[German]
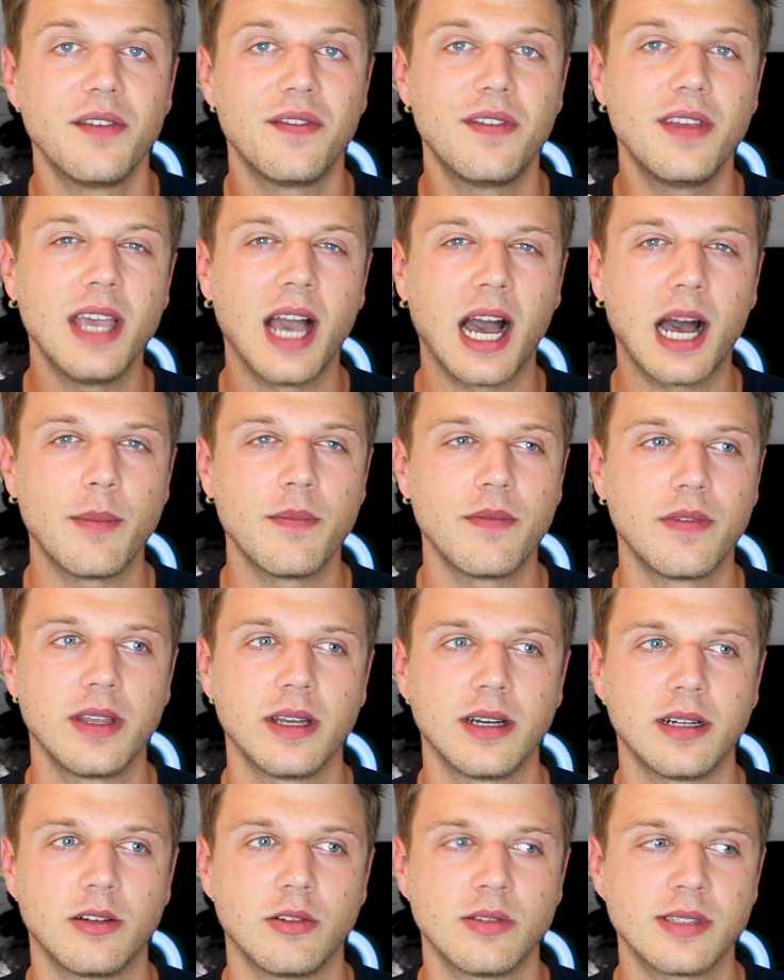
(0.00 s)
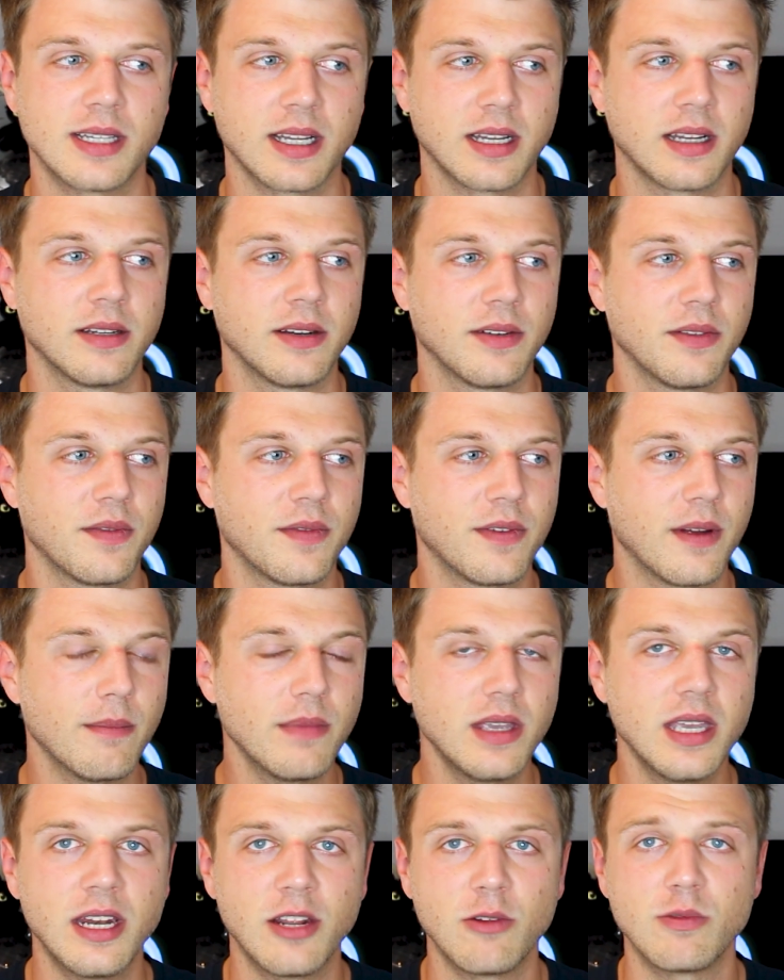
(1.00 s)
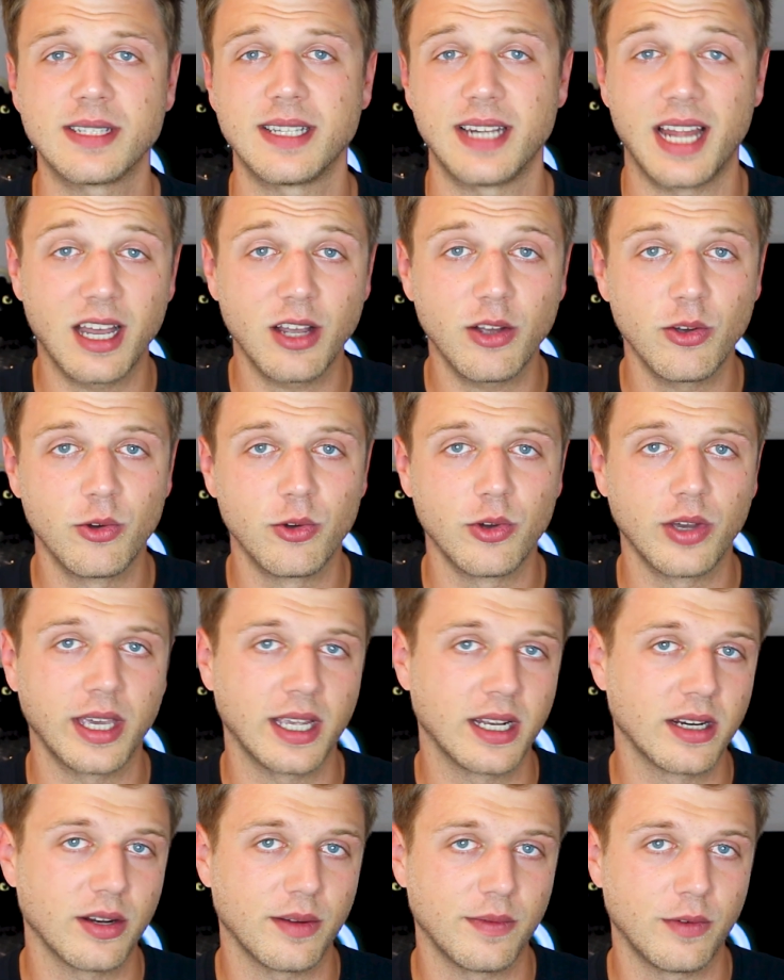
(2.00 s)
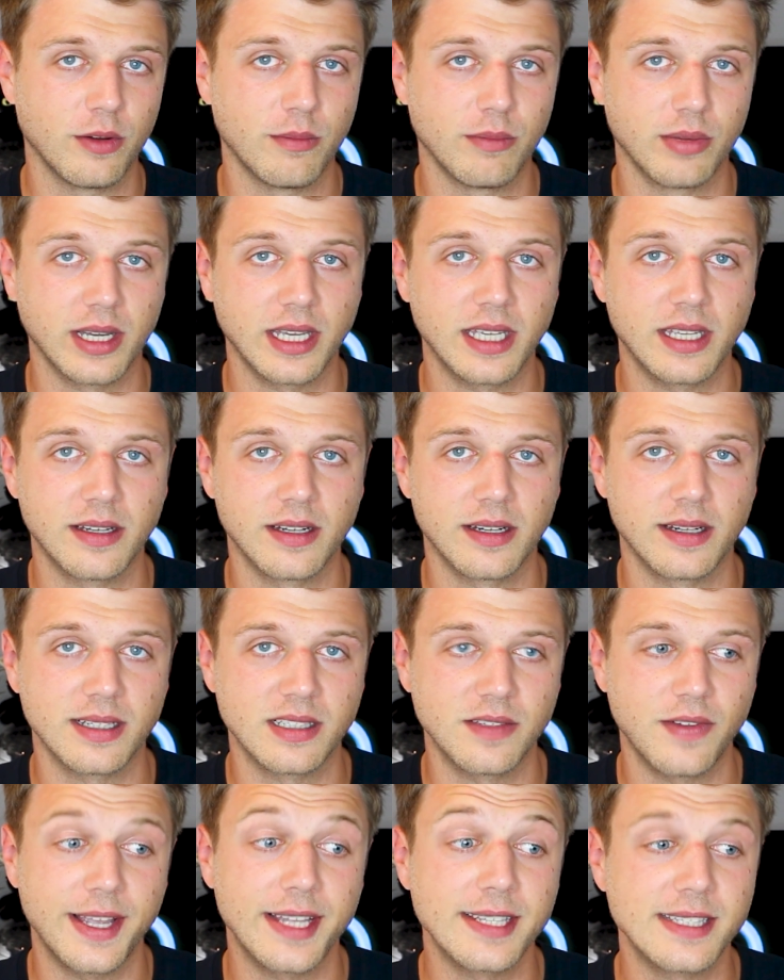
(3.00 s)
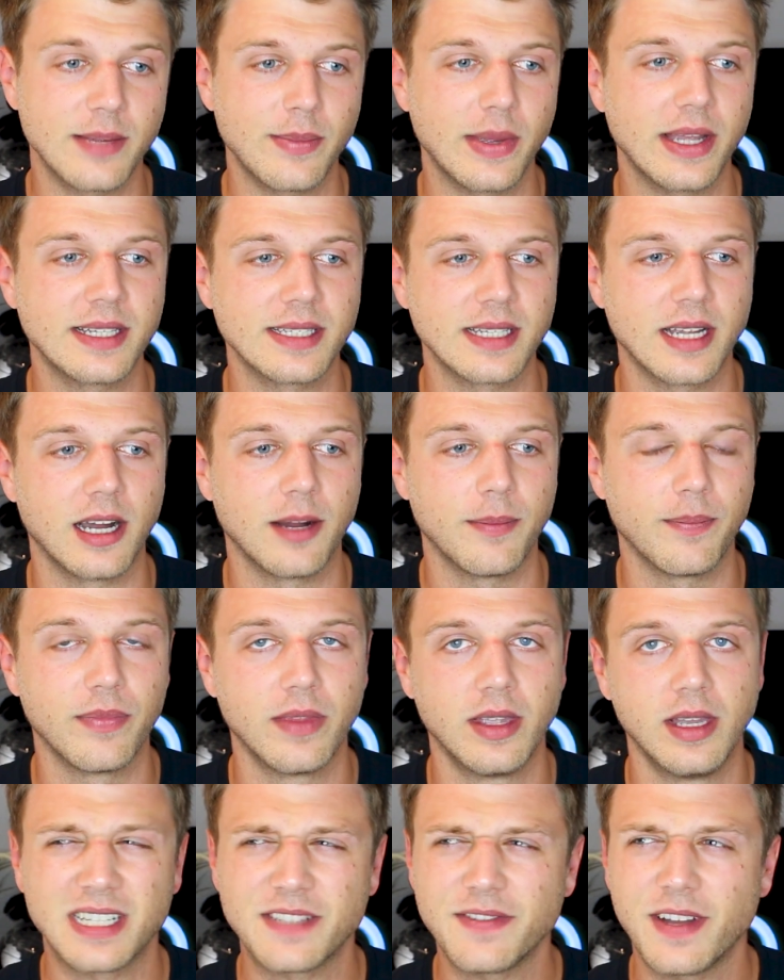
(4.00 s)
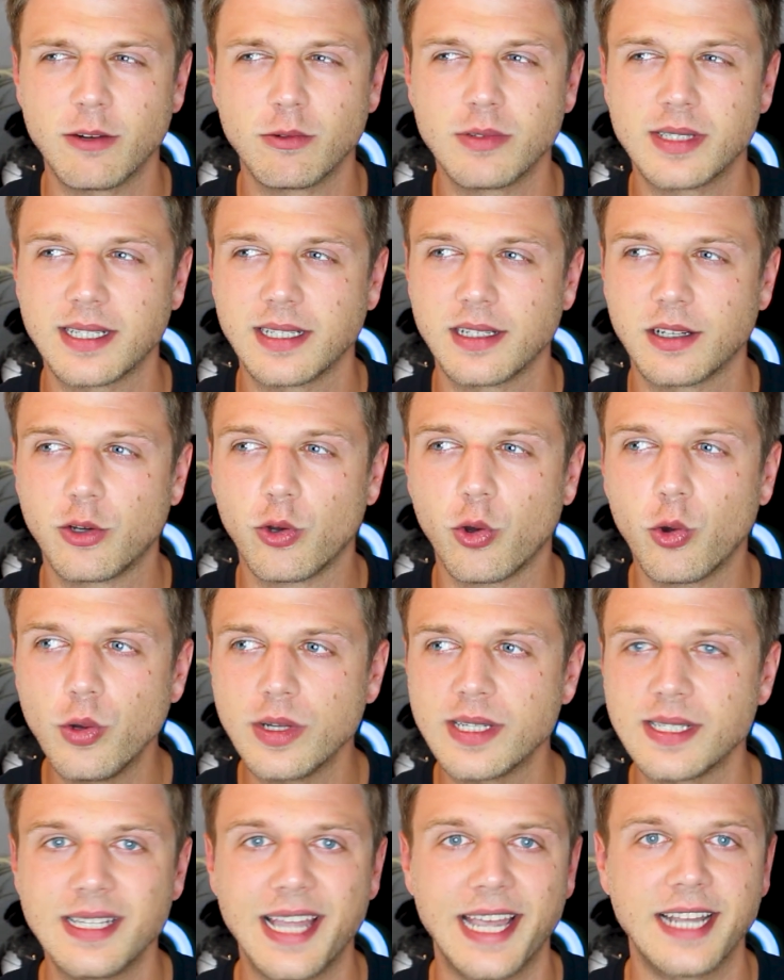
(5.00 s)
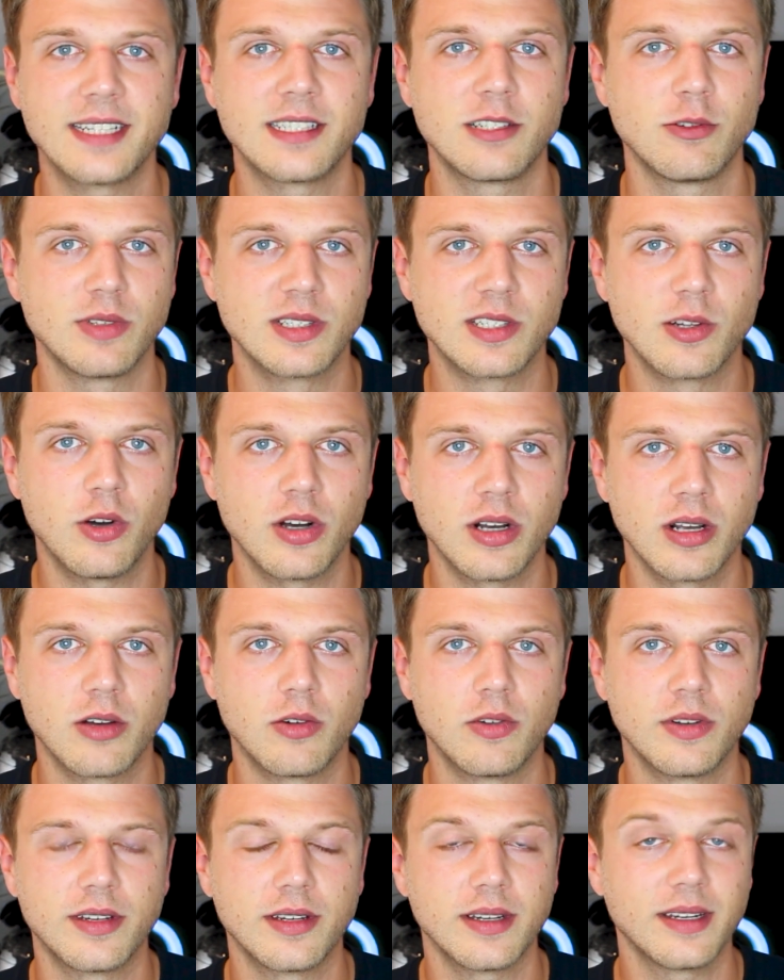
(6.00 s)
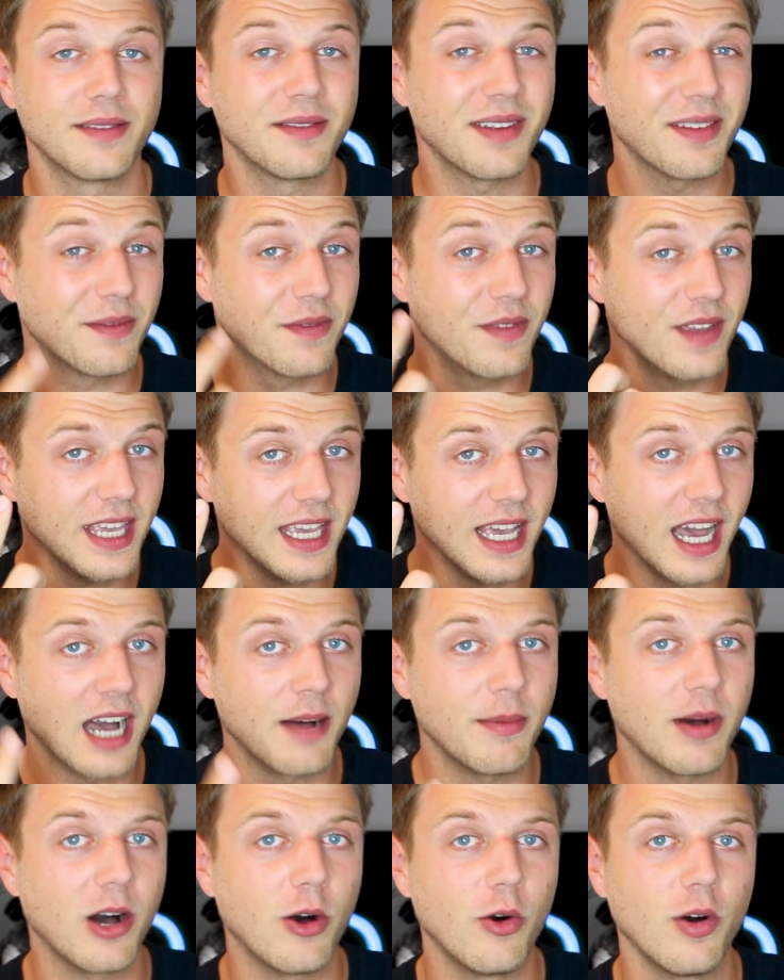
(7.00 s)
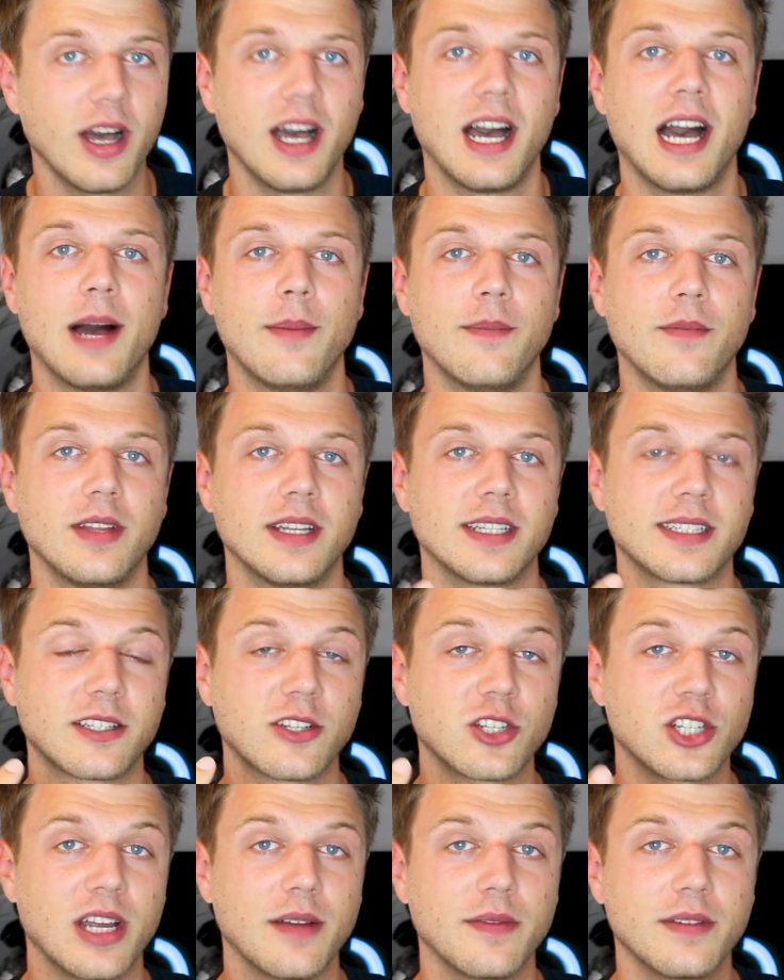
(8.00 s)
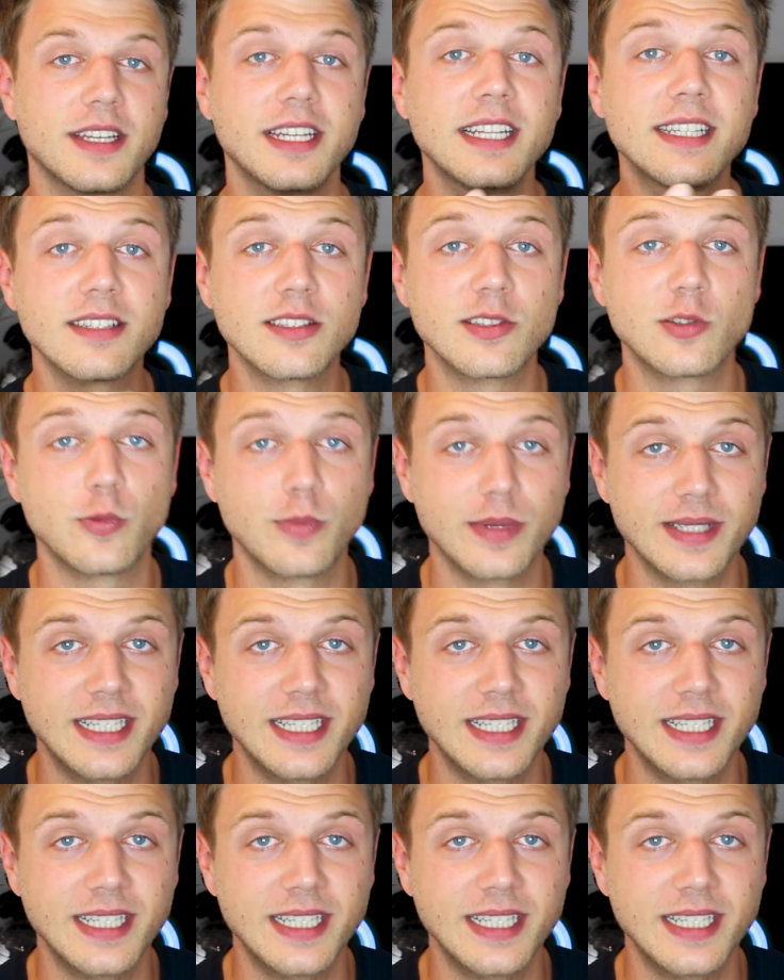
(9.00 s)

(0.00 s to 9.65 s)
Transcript: Wie haben wir unseren Familien, unseren Angehörigen davon berichtet, dass wir jetzt MS haben? Was waren unsere größten Ängste und Sorgen? Und wie aber auch haben wir es geschafft, diese zu